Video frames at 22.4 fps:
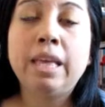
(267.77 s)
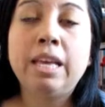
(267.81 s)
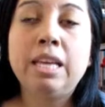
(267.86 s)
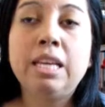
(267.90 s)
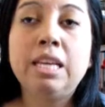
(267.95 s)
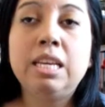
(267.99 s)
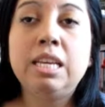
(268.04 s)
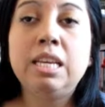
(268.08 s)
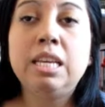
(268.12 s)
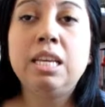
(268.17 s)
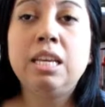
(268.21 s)

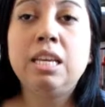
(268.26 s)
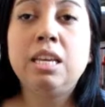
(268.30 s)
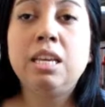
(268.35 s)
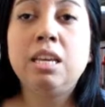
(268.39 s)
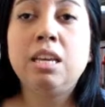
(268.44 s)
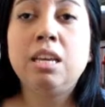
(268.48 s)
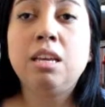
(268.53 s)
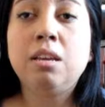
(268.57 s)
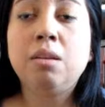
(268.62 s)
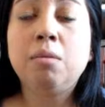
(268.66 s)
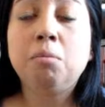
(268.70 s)

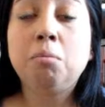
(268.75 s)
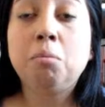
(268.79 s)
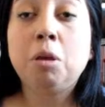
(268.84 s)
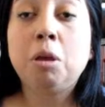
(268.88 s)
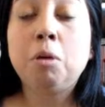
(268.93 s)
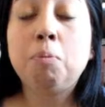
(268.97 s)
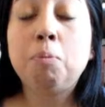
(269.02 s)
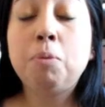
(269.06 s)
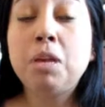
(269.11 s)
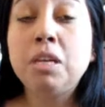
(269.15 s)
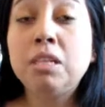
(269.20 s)
Y
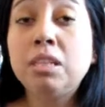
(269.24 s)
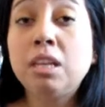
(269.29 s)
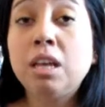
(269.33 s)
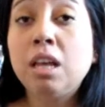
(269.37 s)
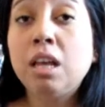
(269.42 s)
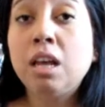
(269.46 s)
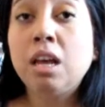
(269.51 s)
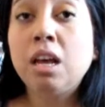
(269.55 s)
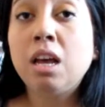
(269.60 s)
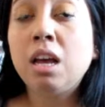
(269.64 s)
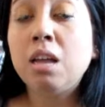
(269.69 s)

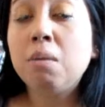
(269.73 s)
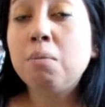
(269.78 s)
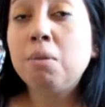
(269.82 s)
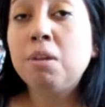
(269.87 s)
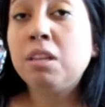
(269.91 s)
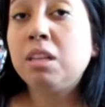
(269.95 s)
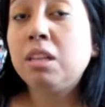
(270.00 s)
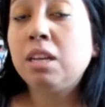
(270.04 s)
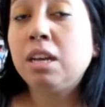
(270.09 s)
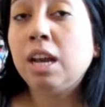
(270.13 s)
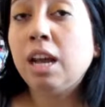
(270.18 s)
empieza a
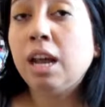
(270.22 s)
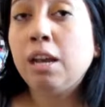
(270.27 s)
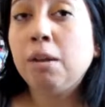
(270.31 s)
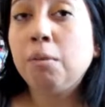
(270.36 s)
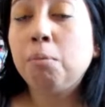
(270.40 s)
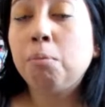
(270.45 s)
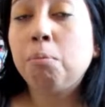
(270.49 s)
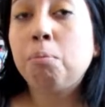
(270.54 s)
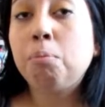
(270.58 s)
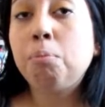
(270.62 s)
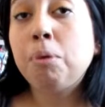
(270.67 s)

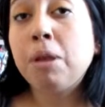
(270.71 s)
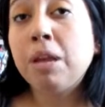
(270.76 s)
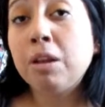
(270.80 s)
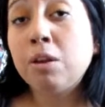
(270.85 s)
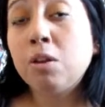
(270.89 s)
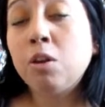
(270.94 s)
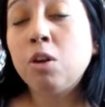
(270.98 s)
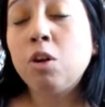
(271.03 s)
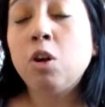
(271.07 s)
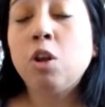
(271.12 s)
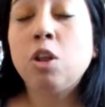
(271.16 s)
investigar,
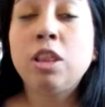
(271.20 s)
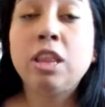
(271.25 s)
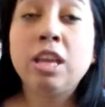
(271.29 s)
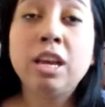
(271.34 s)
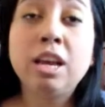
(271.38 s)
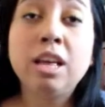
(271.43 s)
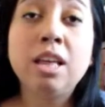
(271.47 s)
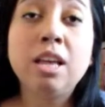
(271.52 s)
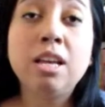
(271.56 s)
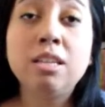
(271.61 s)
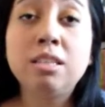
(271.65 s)
pero no
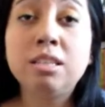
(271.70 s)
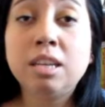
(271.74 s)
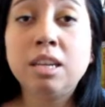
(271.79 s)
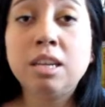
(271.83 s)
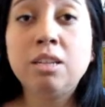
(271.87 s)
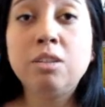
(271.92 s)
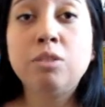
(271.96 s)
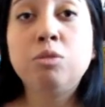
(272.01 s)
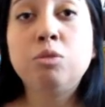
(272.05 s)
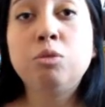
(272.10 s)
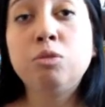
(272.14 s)
deja de
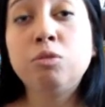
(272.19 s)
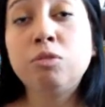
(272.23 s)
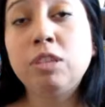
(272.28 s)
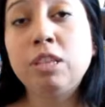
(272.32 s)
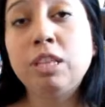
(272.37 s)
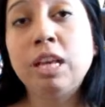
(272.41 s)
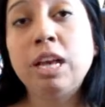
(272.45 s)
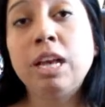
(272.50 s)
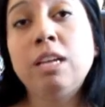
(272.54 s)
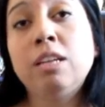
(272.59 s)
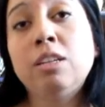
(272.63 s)
hacer su
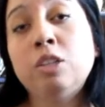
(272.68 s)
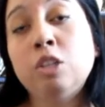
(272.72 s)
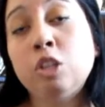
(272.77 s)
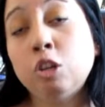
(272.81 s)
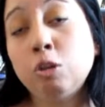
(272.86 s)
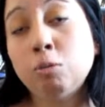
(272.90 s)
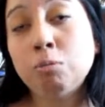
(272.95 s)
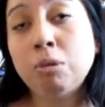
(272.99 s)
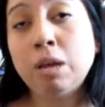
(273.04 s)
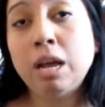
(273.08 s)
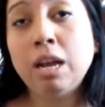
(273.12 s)
vida
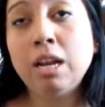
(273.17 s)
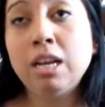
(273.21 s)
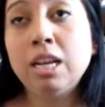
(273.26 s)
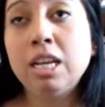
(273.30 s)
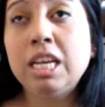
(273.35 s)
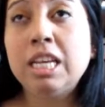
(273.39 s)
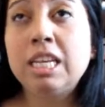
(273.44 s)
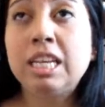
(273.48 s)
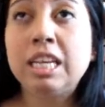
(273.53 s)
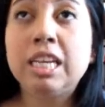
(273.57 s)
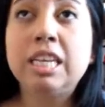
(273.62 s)
normal,
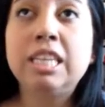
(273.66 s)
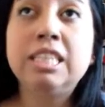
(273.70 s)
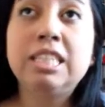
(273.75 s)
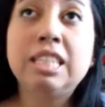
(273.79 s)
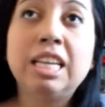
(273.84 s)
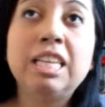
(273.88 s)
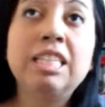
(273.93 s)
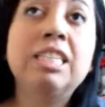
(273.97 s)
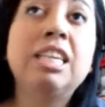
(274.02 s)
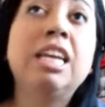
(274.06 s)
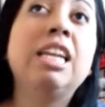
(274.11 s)
que
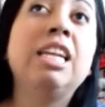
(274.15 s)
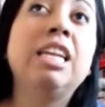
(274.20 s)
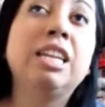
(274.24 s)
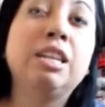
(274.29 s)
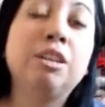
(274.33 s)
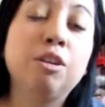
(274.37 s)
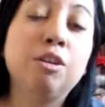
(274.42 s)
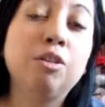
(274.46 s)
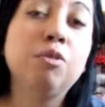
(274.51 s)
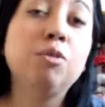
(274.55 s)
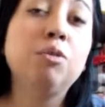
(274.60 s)
es
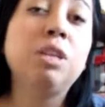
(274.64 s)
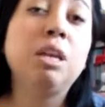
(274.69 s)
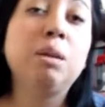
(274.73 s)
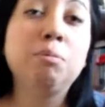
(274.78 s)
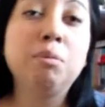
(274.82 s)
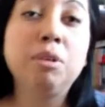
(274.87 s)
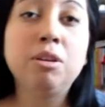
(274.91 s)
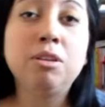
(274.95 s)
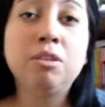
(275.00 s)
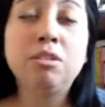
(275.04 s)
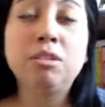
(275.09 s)
salir con sus
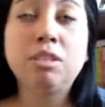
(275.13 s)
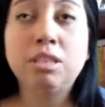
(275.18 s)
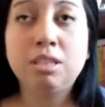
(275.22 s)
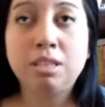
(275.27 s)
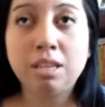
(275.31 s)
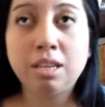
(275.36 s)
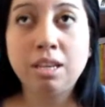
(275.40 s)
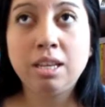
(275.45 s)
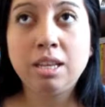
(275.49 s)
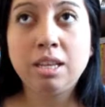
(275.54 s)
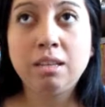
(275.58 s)
amigos y
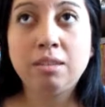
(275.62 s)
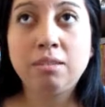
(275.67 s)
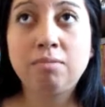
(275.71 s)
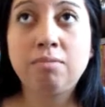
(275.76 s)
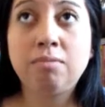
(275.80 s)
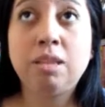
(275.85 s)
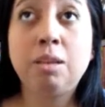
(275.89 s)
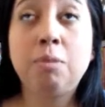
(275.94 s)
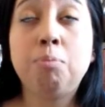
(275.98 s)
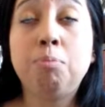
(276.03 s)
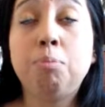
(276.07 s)
se
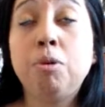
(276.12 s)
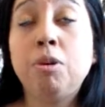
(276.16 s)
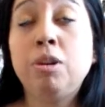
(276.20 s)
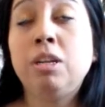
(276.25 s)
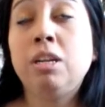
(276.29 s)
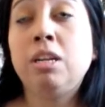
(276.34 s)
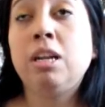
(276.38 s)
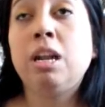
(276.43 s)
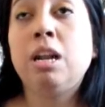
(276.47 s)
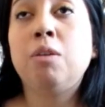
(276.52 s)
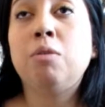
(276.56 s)

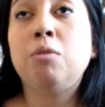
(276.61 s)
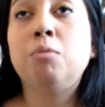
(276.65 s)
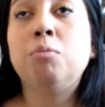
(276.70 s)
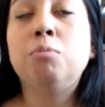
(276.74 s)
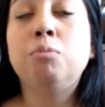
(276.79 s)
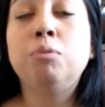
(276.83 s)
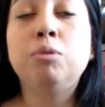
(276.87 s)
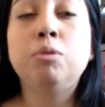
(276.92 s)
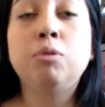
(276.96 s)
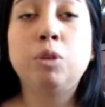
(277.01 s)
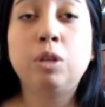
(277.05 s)
dispone en algún
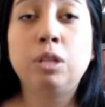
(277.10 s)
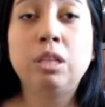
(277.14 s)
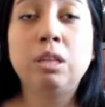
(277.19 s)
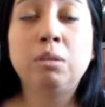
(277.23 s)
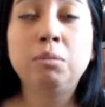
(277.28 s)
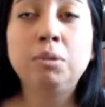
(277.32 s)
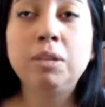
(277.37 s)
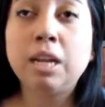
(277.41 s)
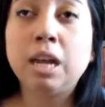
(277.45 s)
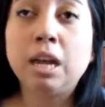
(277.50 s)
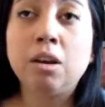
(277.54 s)
punto
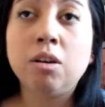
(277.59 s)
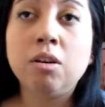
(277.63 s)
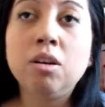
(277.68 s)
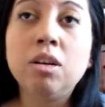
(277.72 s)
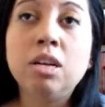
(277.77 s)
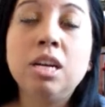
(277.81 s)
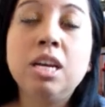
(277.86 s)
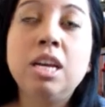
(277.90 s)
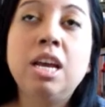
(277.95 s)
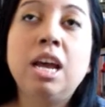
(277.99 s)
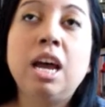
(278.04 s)
determinado
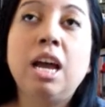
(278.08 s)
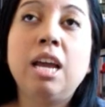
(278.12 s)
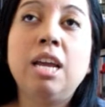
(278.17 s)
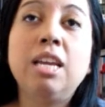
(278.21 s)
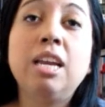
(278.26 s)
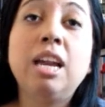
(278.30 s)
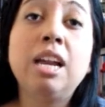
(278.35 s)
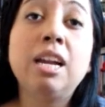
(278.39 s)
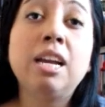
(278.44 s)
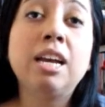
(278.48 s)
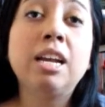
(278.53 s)
a
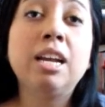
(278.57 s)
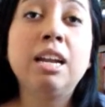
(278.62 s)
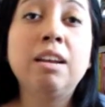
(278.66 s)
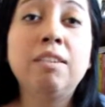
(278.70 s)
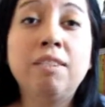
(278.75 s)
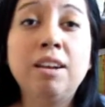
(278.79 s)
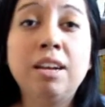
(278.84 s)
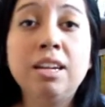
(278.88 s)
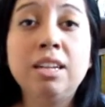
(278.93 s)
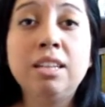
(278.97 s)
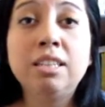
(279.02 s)
ir al
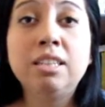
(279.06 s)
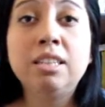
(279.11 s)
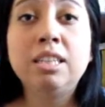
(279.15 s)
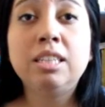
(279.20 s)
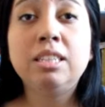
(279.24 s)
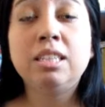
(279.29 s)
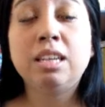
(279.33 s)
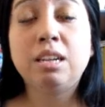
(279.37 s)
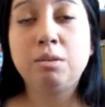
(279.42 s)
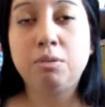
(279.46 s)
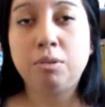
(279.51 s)
carnaval
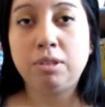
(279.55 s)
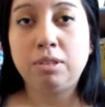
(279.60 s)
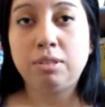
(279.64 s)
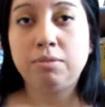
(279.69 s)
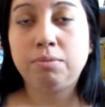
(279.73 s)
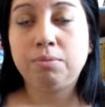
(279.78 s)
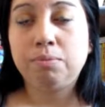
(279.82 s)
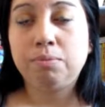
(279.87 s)
de San Luis.